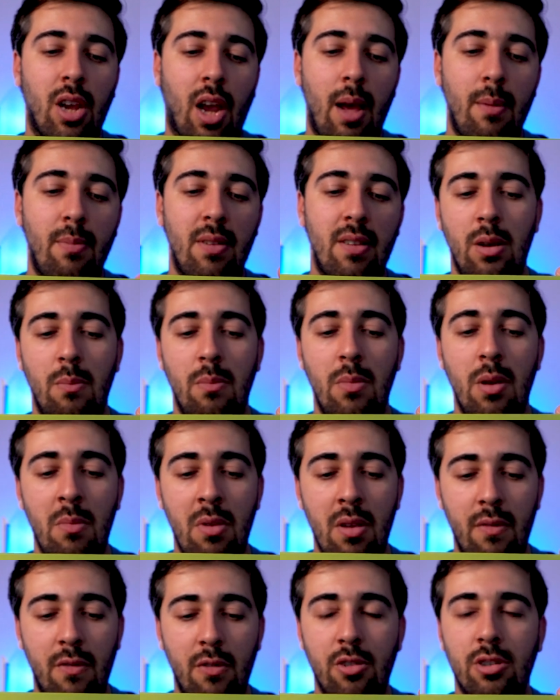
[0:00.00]
répteis,
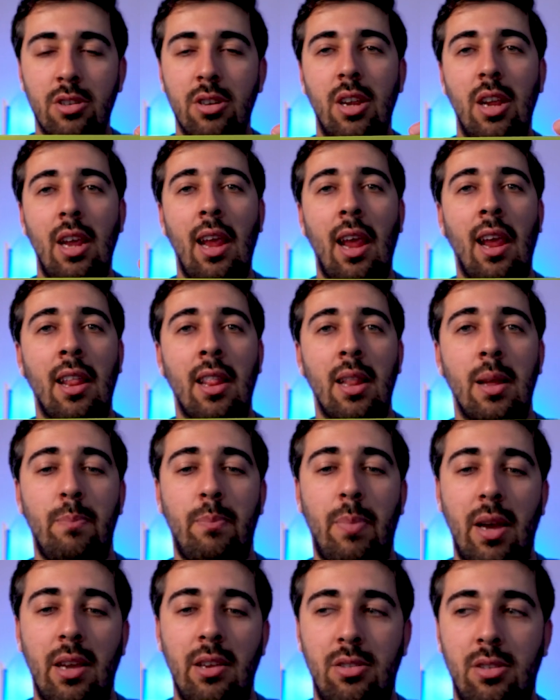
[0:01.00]
mamíferos e ainda
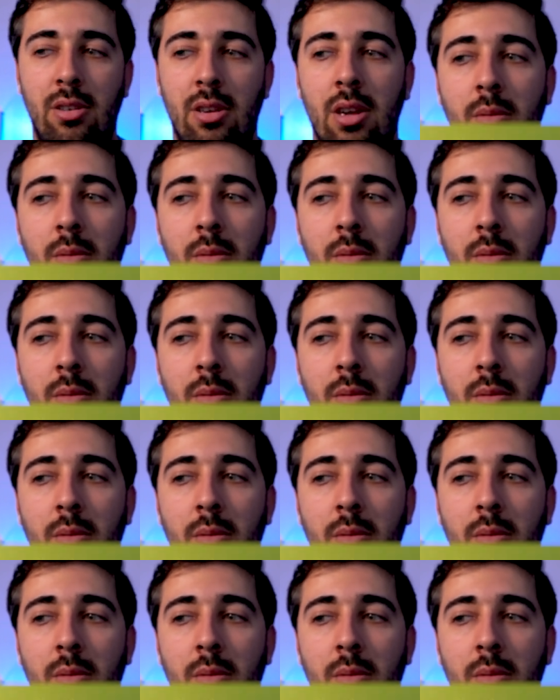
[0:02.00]
peixe.